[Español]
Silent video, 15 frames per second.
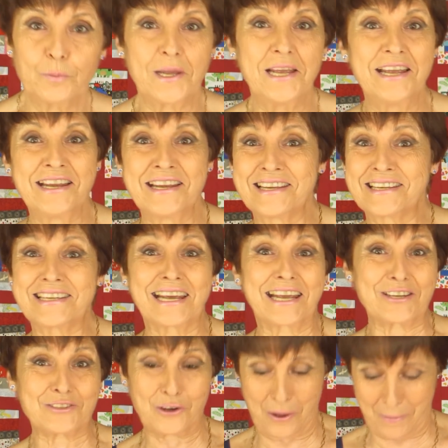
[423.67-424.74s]
pensé
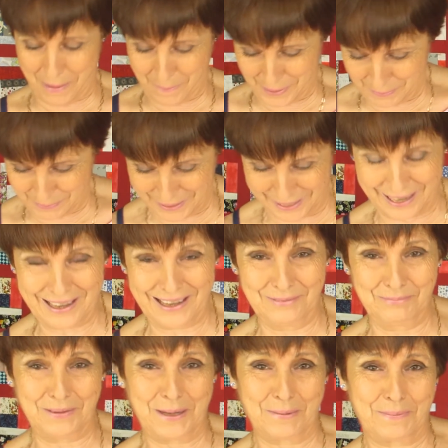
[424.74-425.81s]
que solo había
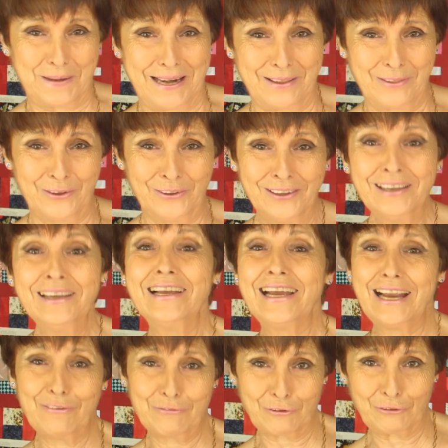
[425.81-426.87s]
preparado
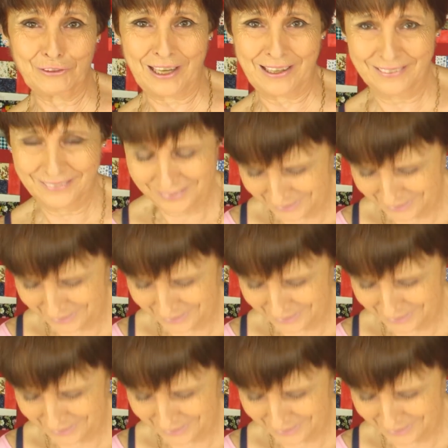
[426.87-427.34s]
el frontal.